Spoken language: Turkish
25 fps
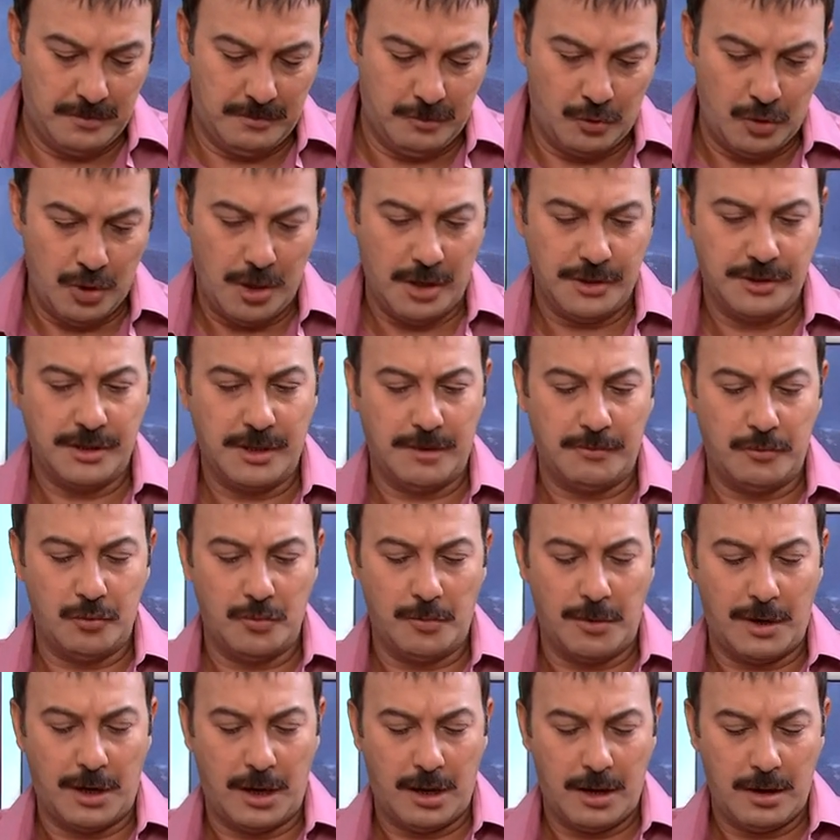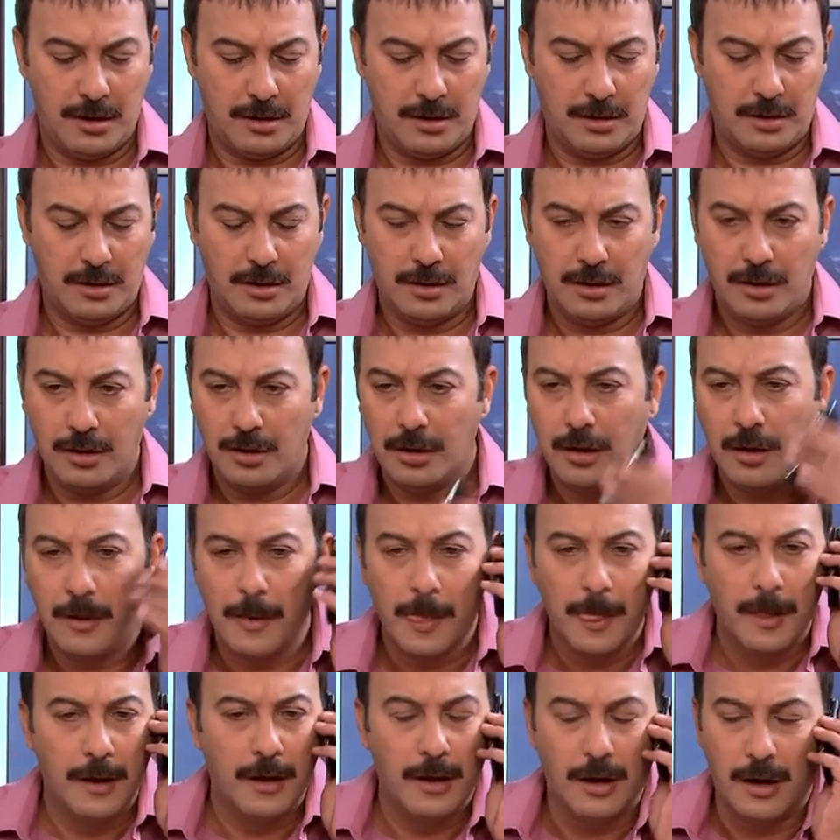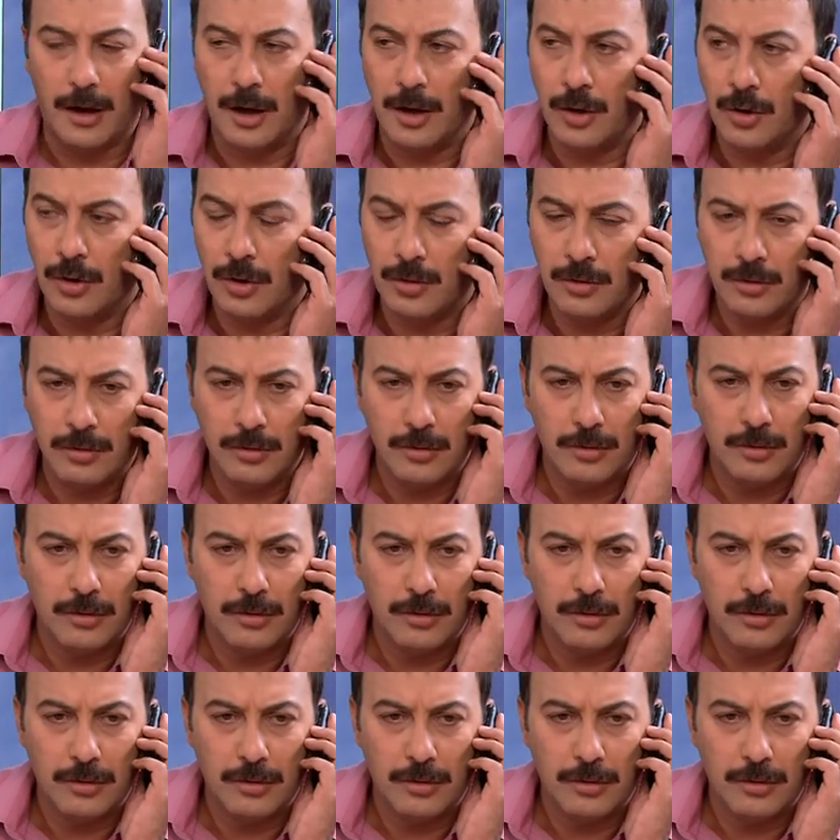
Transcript: Bu ne acayip numara ya? Alo?